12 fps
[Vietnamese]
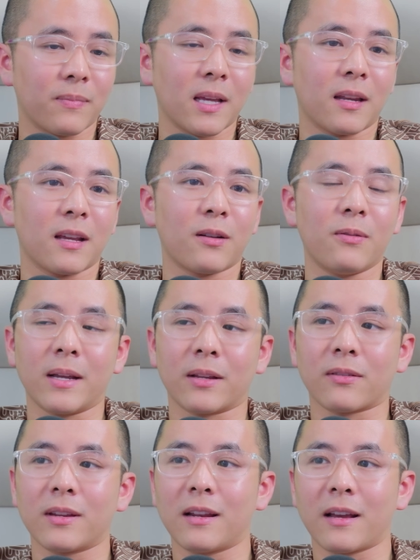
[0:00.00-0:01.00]
nó cầm tiền đấy
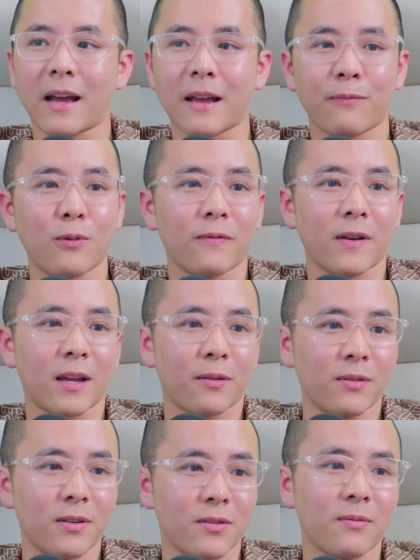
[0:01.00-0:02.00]
của mình, nó đi lấy iPhone
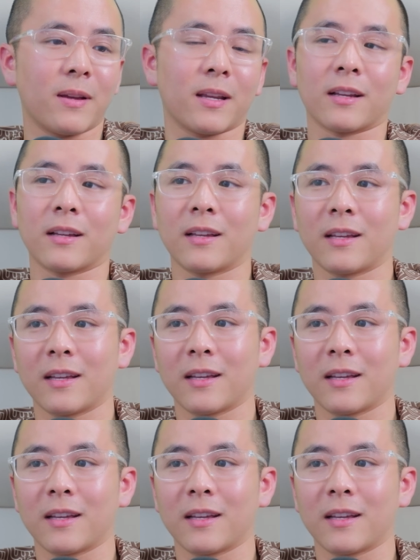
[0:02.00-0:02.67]
về nó đưa cho mình.